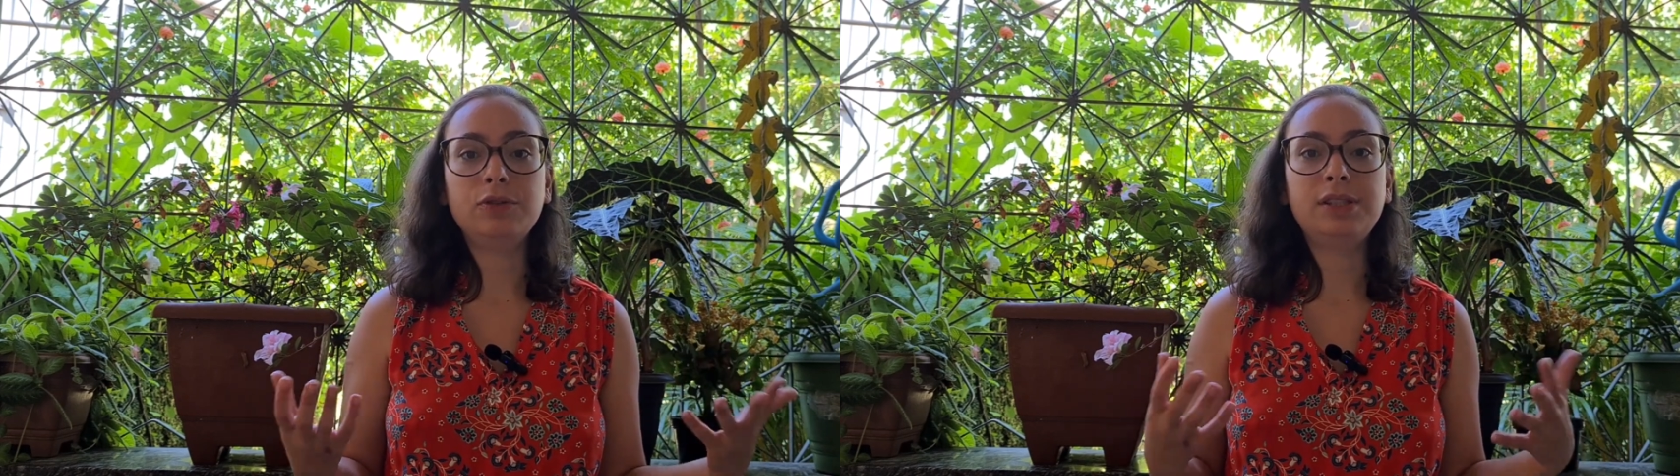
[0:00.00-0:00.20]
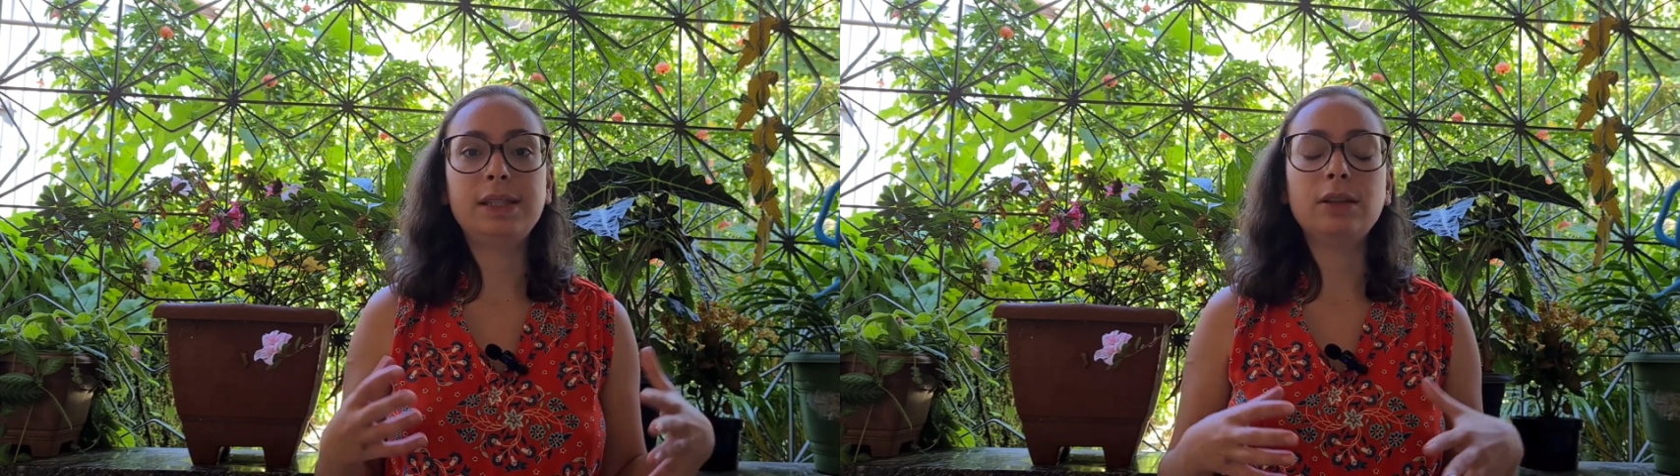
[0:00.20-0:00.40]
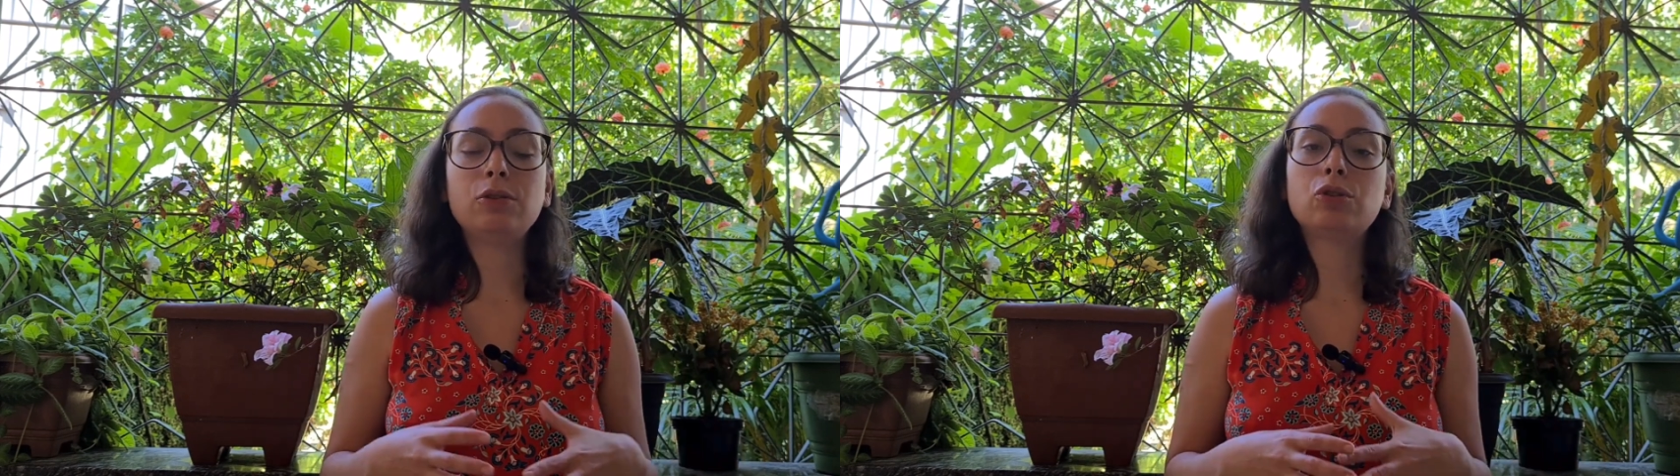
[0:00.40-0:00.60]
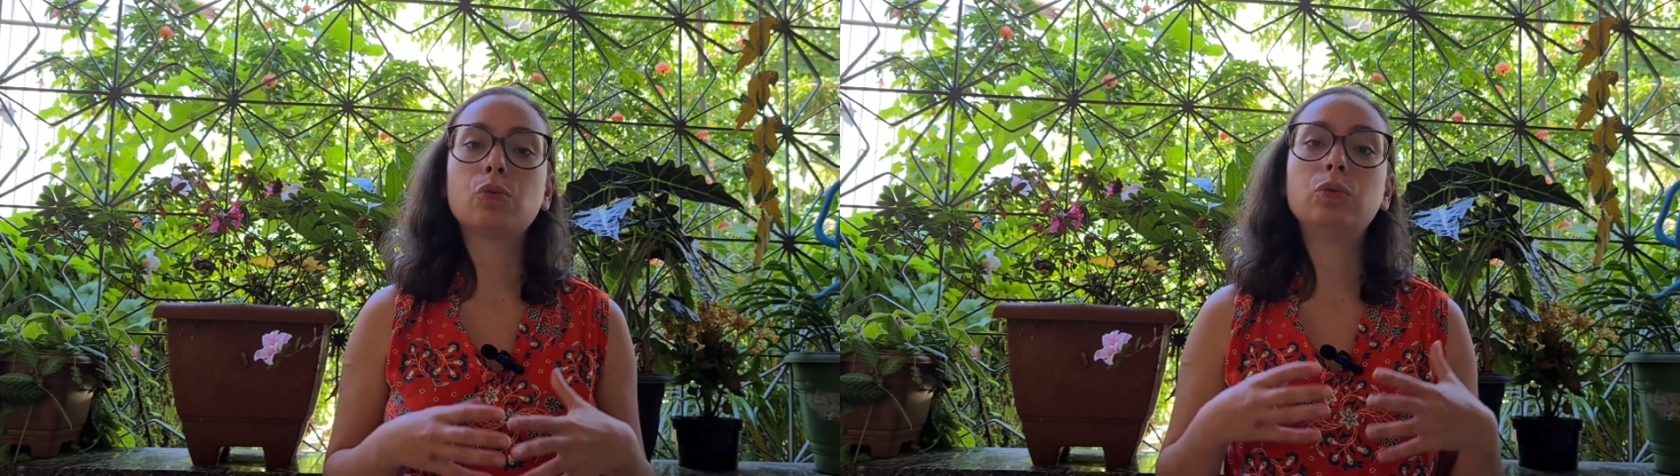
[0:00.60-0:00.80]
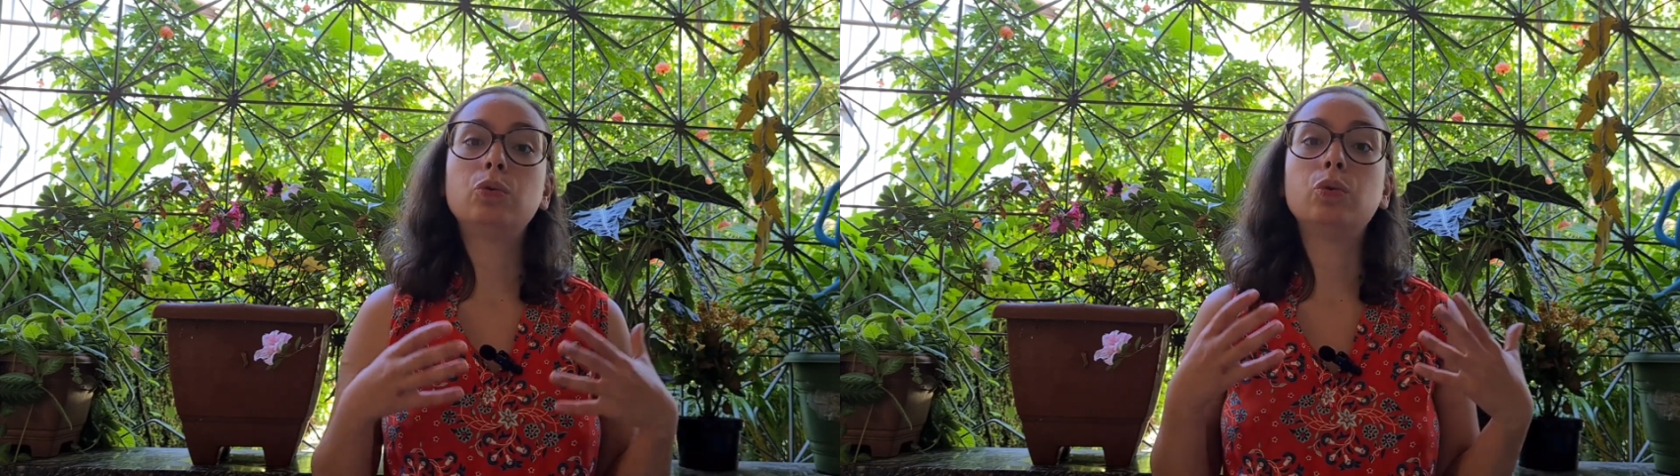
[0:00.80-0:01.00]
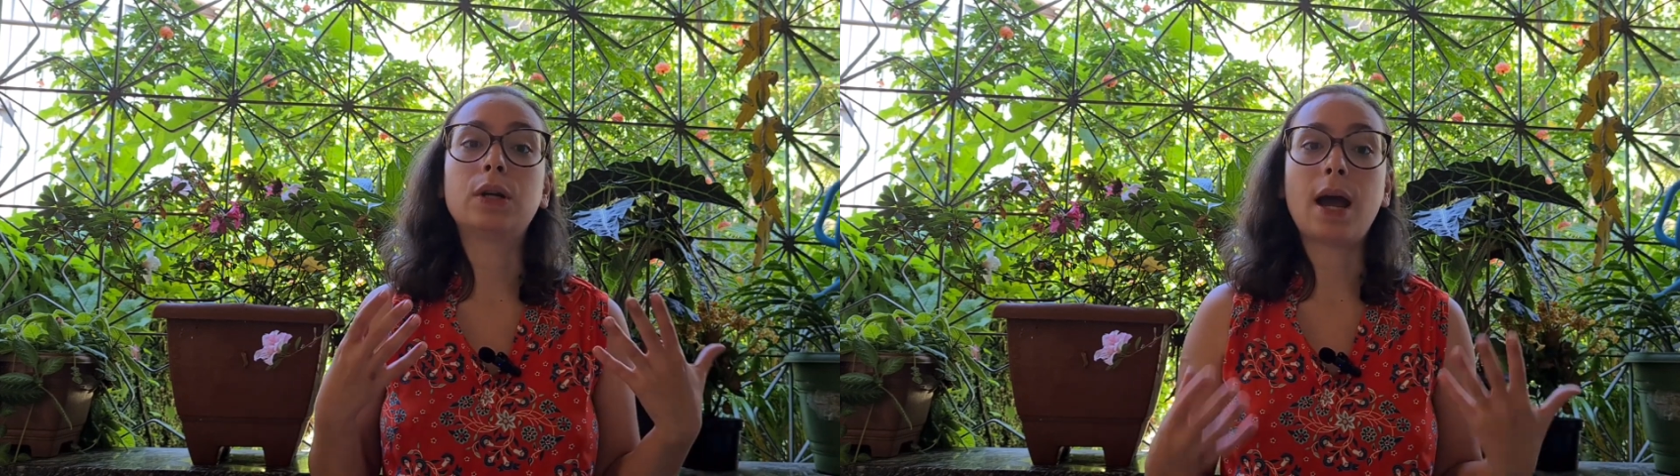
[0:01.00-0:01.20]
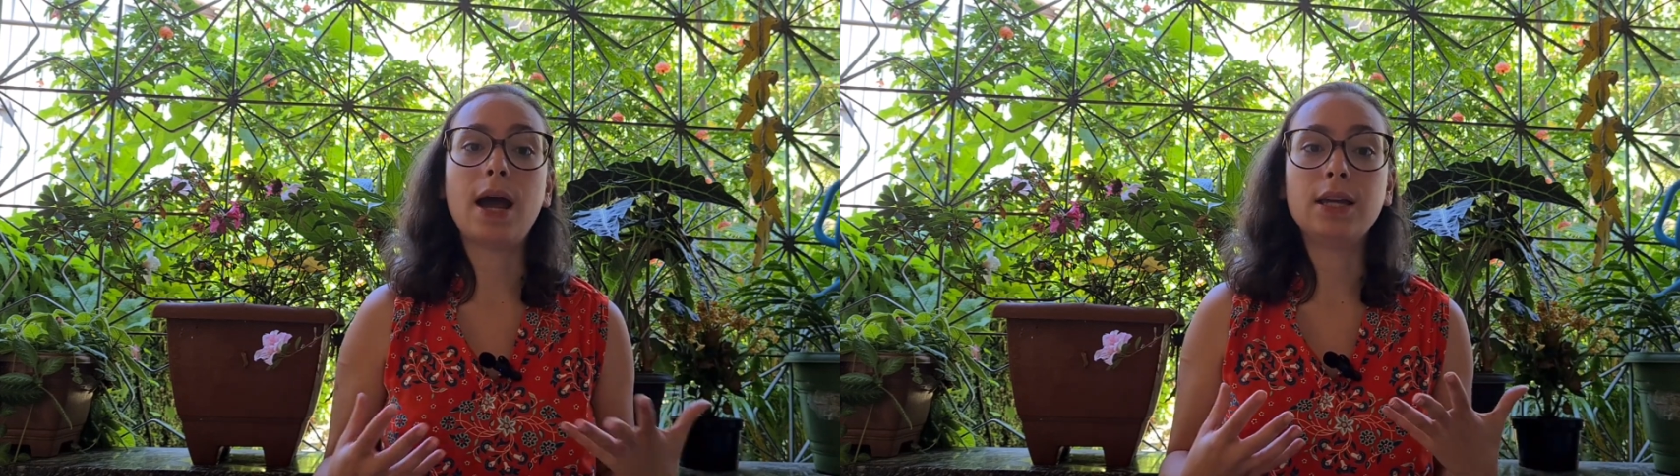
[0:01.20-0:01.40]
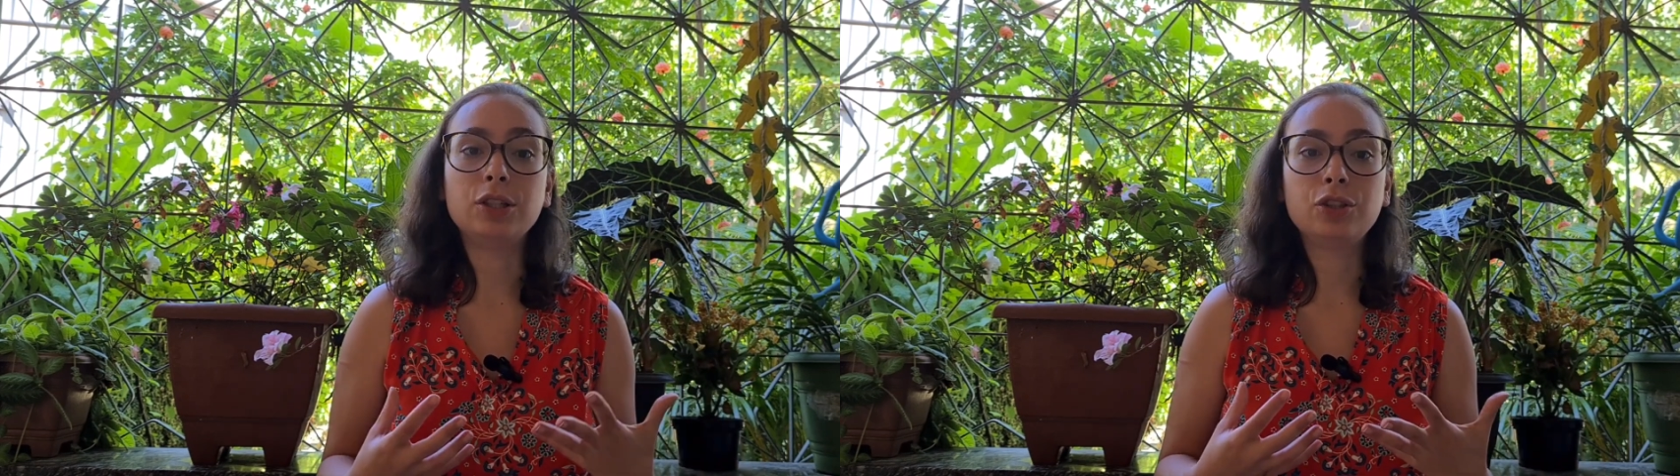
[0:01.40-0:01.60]
os centros
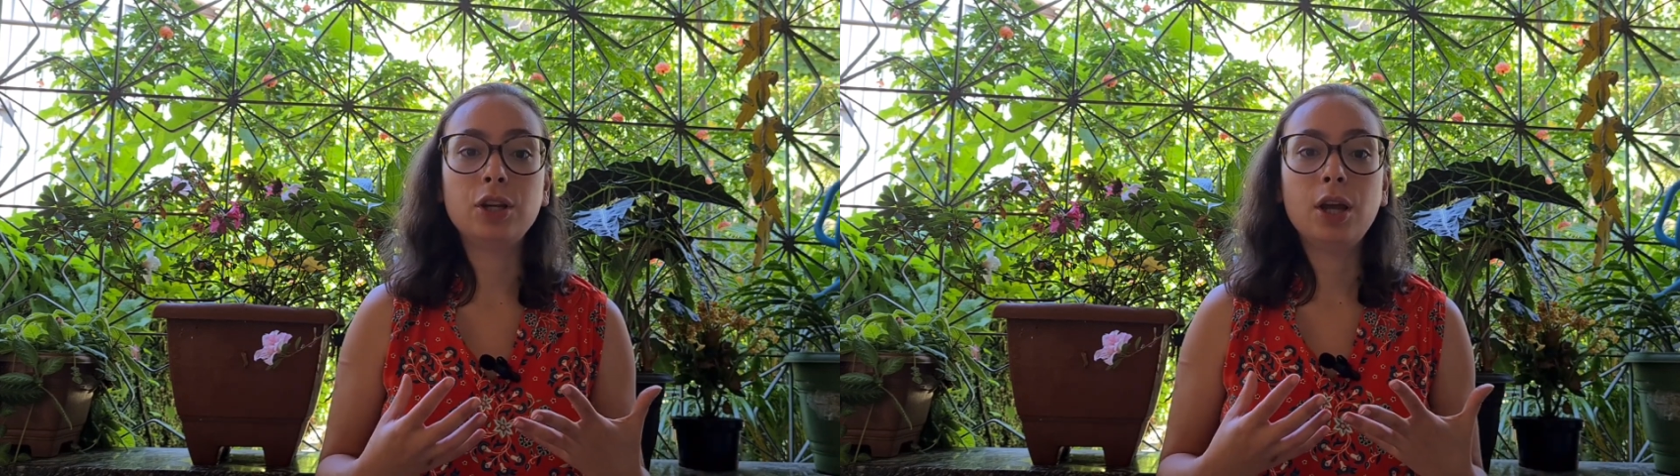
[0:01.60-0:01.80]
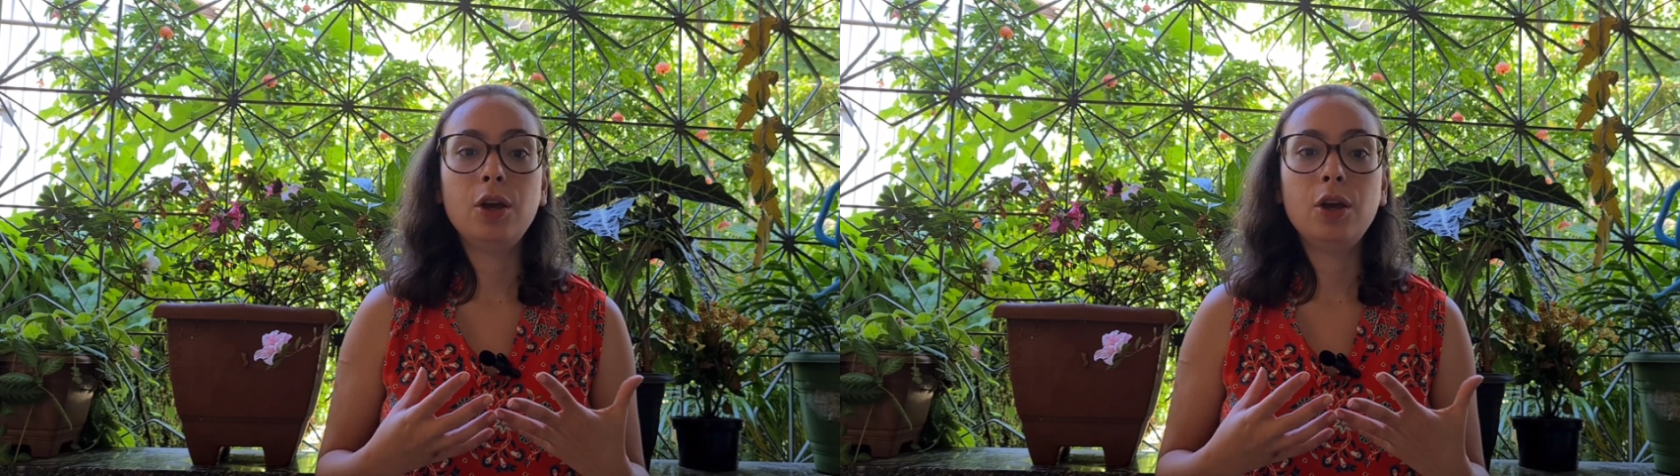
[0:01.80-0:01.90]
culturais,